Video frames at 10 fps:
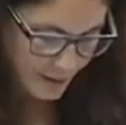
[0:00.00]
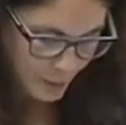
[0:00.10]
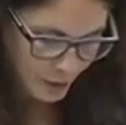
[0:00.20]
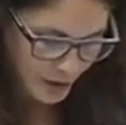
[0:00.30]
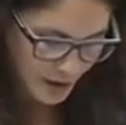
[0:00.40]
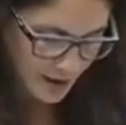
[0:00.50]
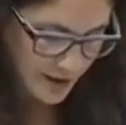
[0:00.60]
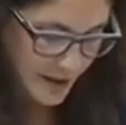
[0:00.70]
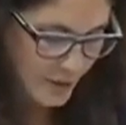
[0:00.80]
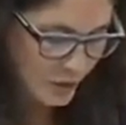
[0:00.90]
ponen
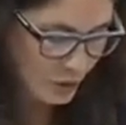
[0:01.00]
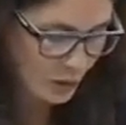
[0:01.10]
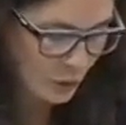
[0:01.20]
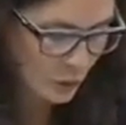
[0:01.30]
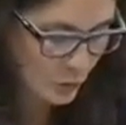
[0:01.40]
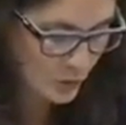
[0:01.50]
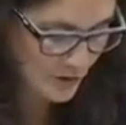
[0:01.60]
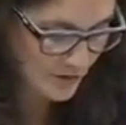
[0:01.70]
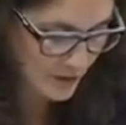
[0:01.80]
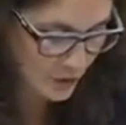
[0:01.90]
nerviosos cuando
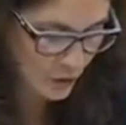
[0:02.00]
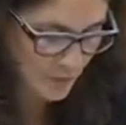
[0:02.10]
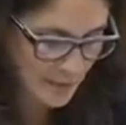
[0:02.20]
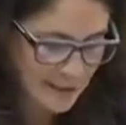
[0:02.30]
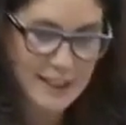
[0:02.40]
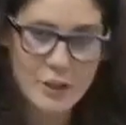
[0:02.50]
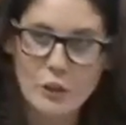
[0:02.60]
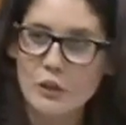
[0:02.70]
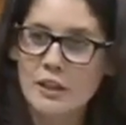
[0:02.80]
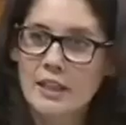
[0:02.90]
escuchan ciertos
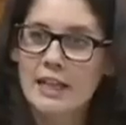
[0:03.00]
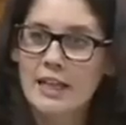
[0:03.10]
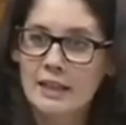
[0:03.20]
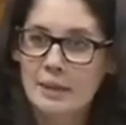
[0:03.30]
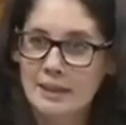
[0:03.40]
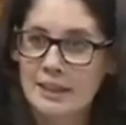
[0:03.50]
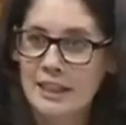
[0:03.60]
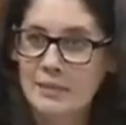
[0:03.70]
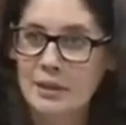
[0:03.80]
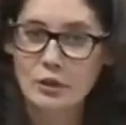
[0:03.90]
comentarios, el
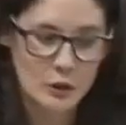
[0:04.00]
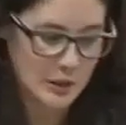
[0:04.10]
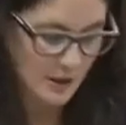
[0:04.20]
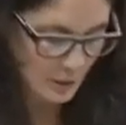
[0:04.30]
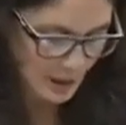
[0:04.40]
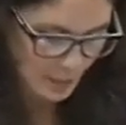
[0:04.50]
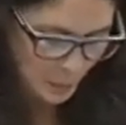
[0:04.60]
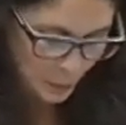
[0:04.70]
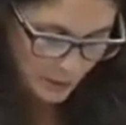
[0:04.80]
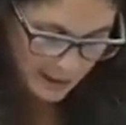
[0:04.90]
desmantelamiento de la escuela
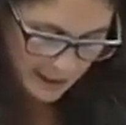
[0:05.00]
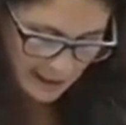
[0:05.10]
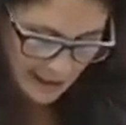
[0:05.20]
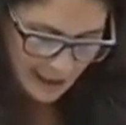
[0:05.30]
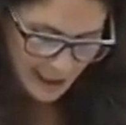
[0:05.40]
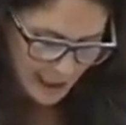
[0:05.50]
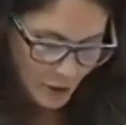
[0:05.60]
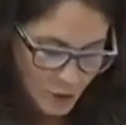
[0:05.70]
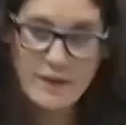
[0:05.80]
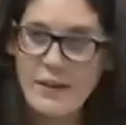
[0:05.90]
pública es
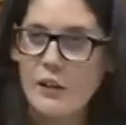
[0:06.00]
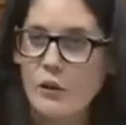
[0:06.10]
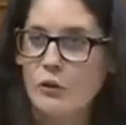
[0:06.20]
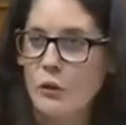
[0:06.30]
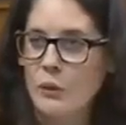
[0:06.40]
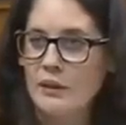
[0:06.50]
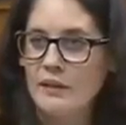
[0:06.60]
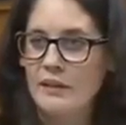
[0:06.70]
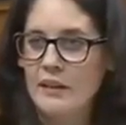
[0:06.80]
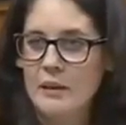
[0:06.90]
una de las
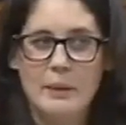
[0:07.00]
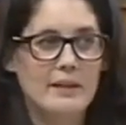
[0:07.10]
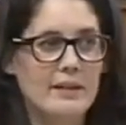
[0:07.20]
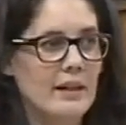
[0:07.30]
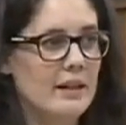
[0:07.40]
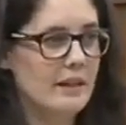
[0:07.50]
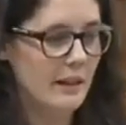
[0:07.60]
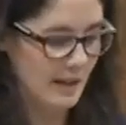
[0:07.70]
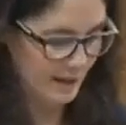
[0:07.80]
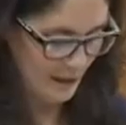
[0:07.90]
consecuencias de pactar
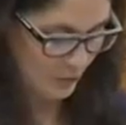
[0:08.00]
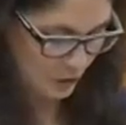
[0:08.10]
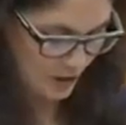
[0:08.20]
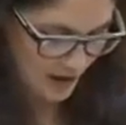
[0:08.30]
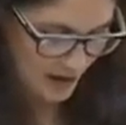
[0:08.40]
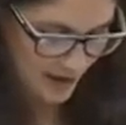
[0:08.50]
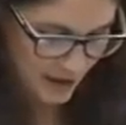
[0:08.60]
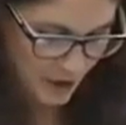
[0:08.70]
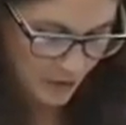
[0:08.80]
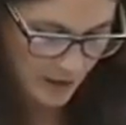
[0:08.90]
el
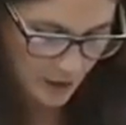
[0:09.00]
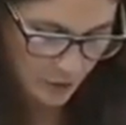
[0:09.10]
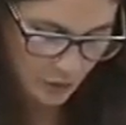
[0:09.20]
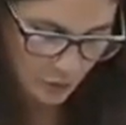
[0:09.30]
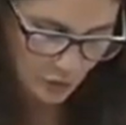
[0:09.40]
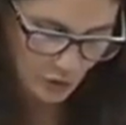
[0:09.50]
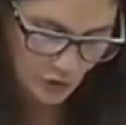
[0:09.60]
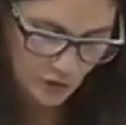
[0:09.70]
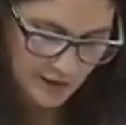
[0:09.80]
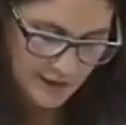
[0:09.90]
135 de la
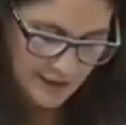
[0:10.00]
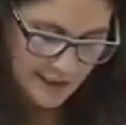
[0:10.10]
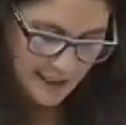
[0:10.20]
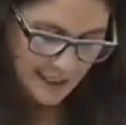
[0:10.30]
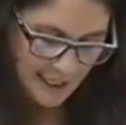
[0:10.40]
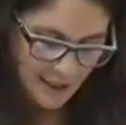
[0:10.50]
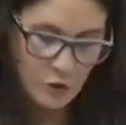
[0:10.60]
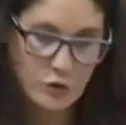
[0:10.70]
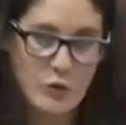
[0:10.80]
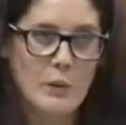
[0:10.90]
Constitución, es
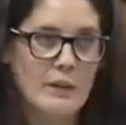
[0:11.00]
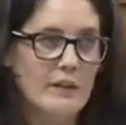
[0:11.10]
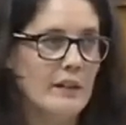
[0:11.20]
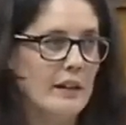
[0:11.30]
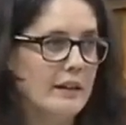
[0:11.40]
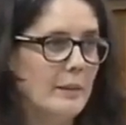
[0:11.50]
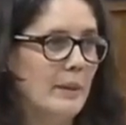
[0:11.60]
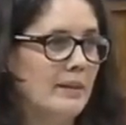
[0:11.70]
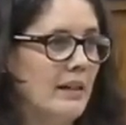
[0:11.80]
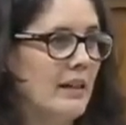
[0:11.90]
consecuencia de
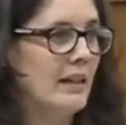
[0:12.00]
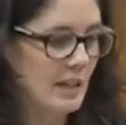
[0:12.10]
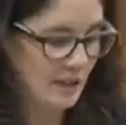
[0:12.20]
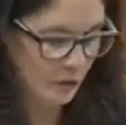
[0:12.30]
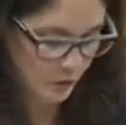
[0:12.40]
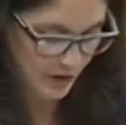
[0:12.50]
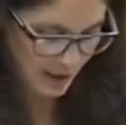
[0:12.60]
pactar la creación de la